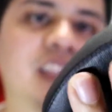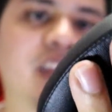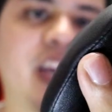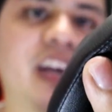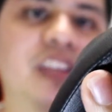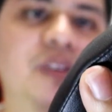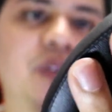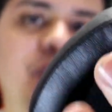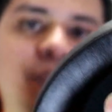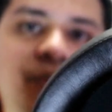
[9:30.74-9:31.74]
yan sa tenga
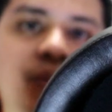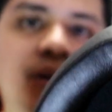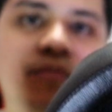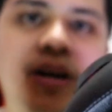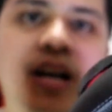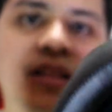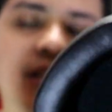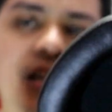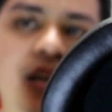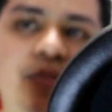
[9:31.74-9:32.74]
nyo,
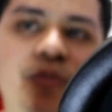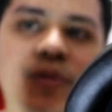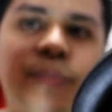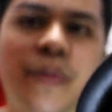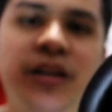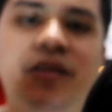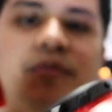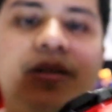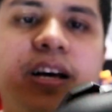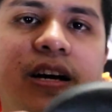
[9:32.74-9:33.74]
maganda talaga sa
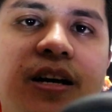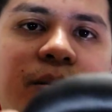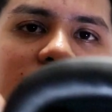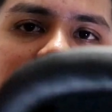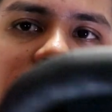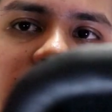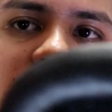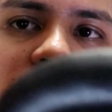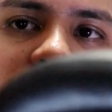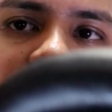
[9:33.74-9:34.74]
pakiramdam.
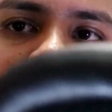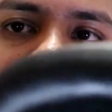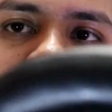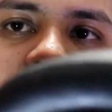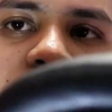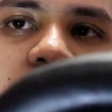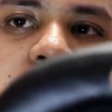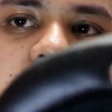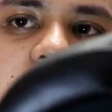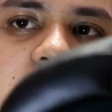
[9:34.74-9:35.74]
Oh, hindi
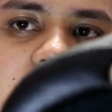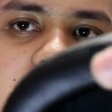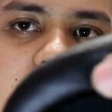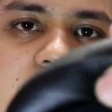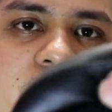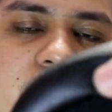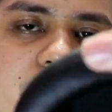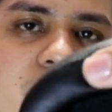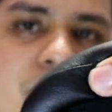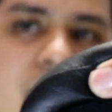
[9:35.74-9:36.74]
masasaktan yung tenga
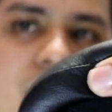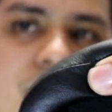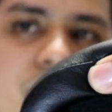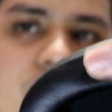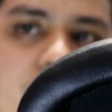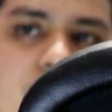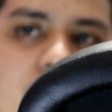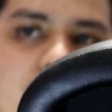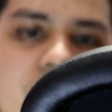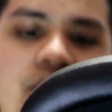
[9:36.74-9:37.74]
nyo. Napaka-comfortable
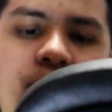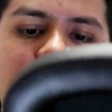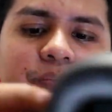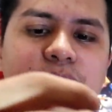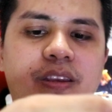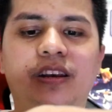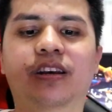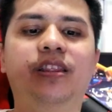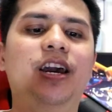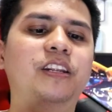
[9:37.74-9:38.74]
nyan.
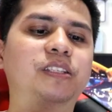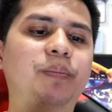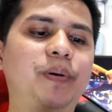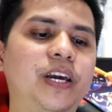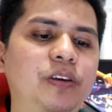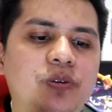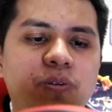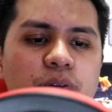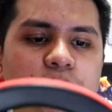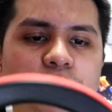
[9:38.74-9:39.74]
Then, isa pa
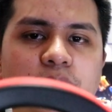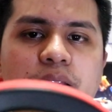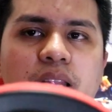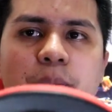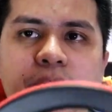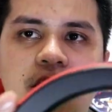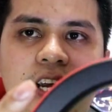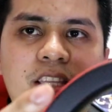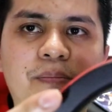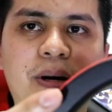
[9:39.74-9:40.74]
yung dapat
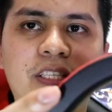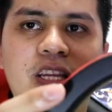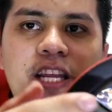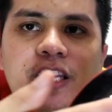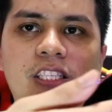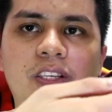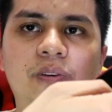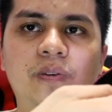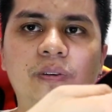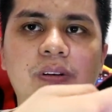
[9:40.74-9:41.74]
din natin pansinin is
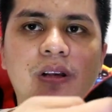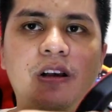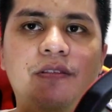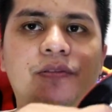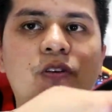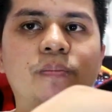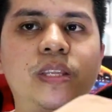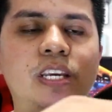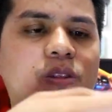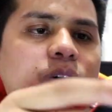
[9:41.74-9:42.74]
yung foam
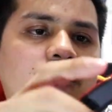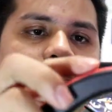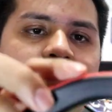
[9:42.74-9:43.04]
dito.